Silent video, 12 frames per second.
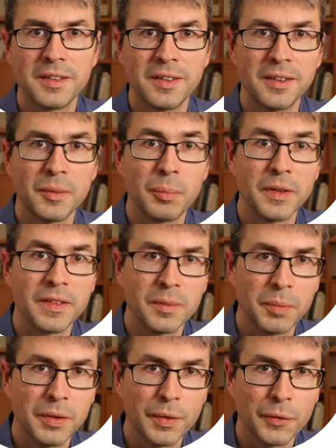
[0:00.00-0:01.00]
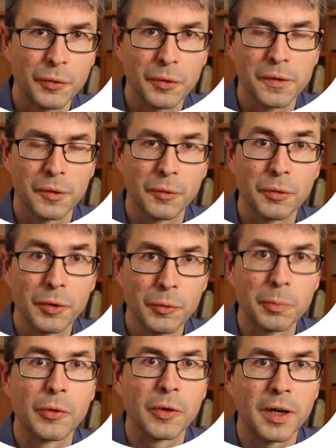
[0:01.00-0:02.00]
die Busy Beaver-Funktion für
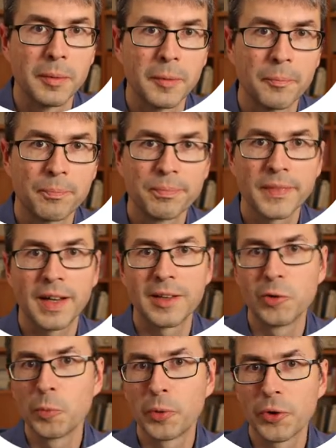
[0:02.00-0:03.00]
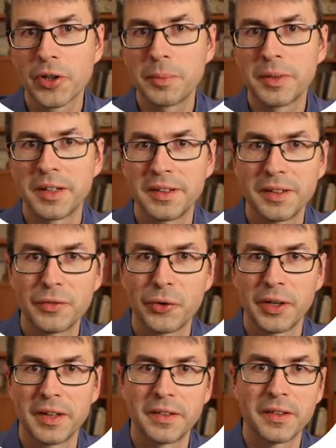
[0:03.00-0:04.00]
Loop-Programme. Ein Loop-Programm kann nicht
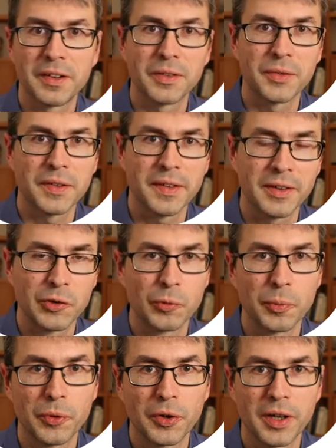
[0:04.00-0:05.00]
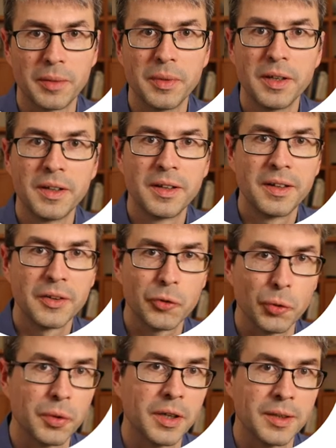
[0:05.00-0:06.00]
vorhersagen, was ein Loop-Programm
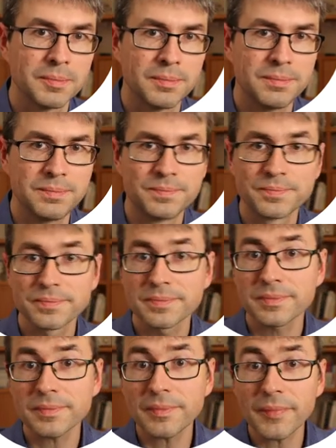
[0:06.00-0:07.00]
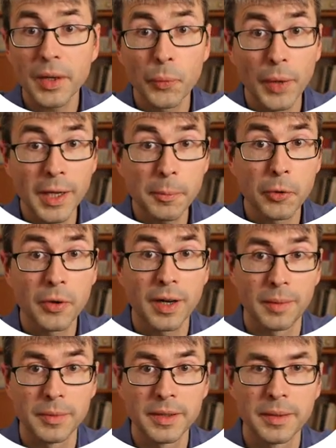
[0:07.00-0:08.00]
tun kann.
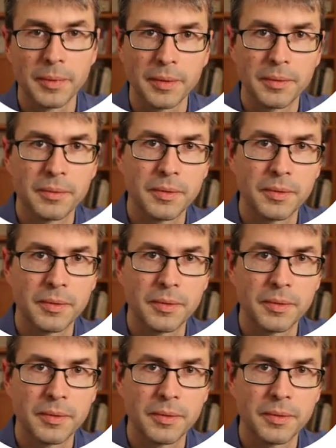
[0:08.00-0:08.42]
While-Programme